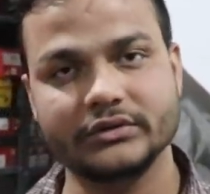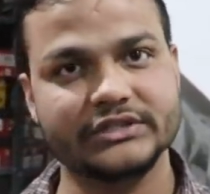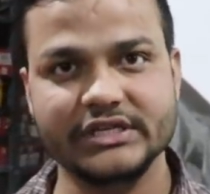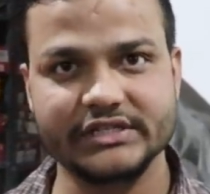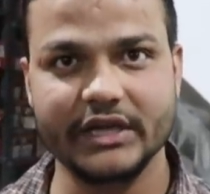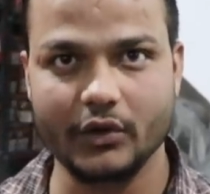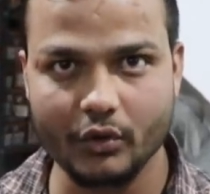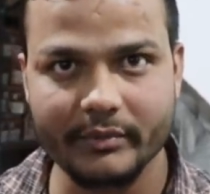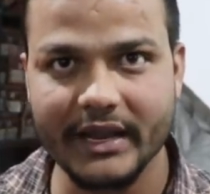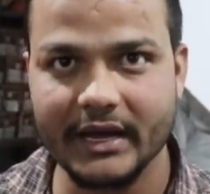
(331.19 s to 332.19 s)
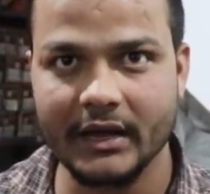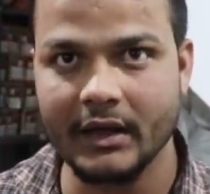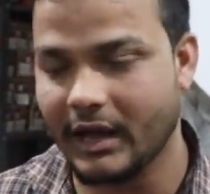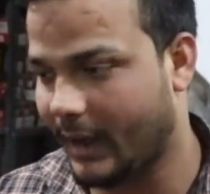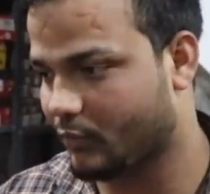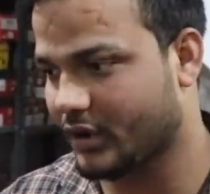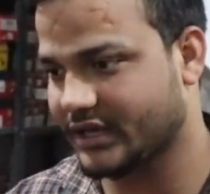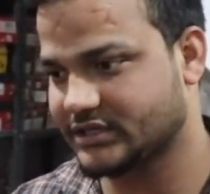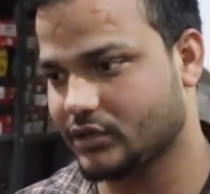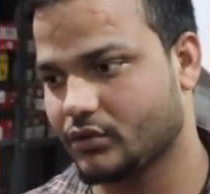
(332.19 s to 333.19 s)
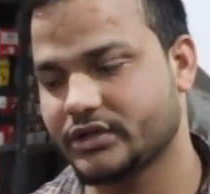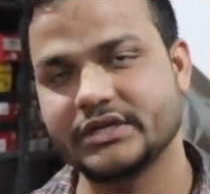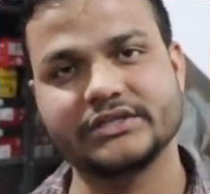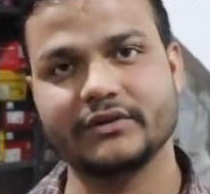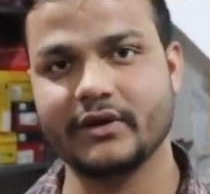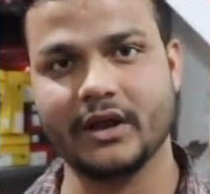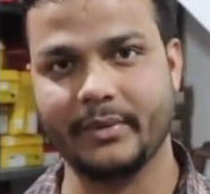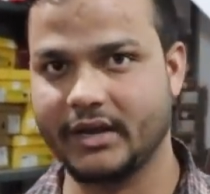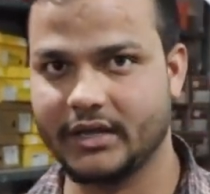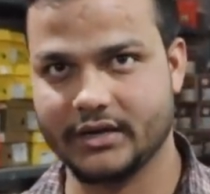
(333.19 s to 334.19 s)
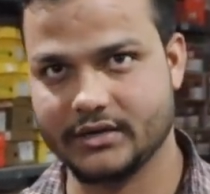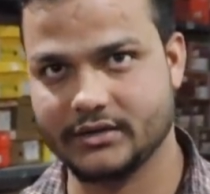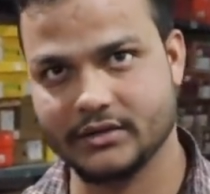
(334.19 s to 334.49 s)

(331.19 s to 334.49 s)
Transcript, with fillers: जीएसटी इंक्लूड मिलेगा आपको अलग से कोई जीएसटी वगैरह पे नहीं करना